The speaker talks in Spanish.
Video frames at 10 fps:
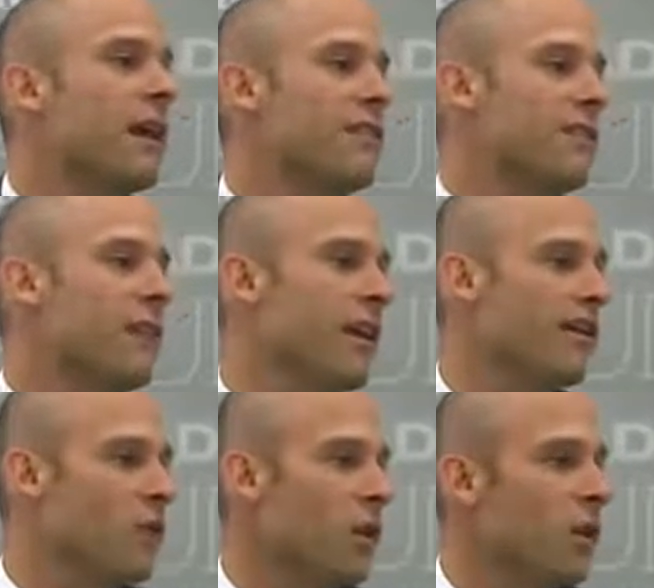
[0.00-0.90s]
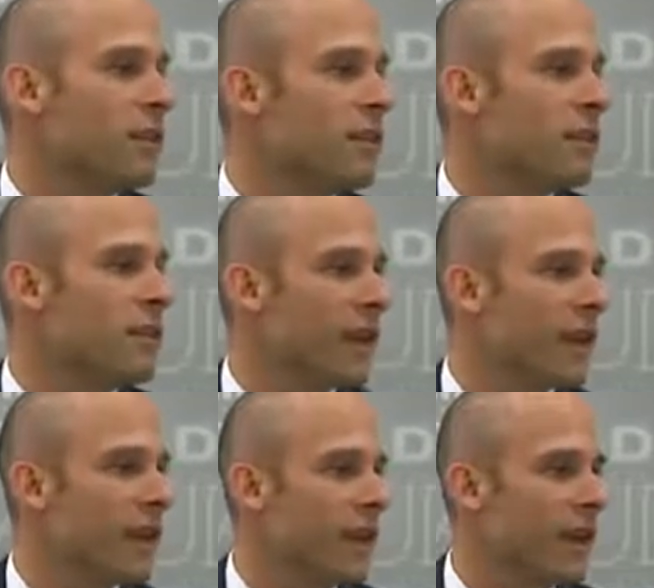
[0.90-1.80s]
esas tradiciones
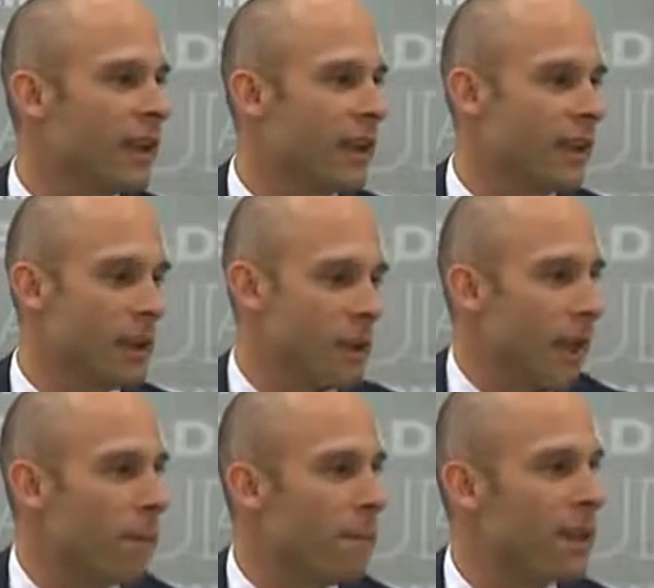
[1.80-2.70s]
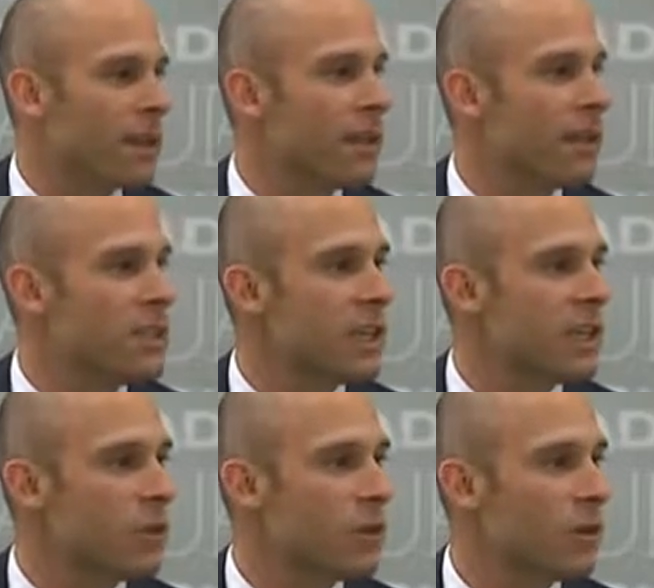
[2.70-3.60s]
occidentales que, que me acompañan desde
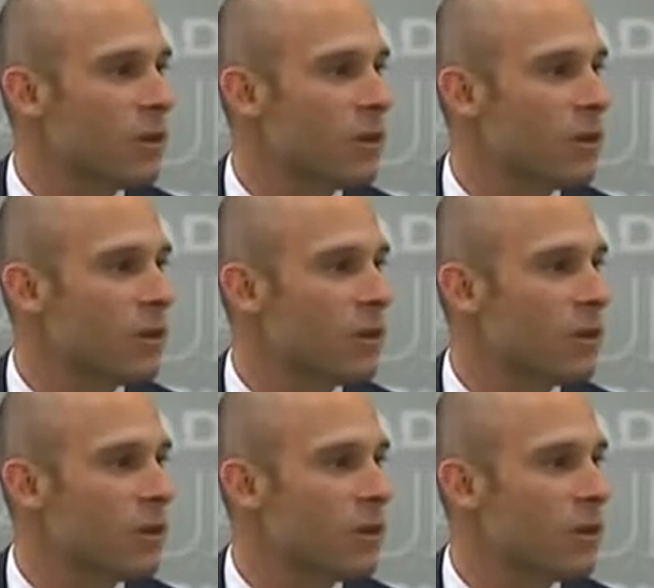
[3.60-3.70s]
chiquito.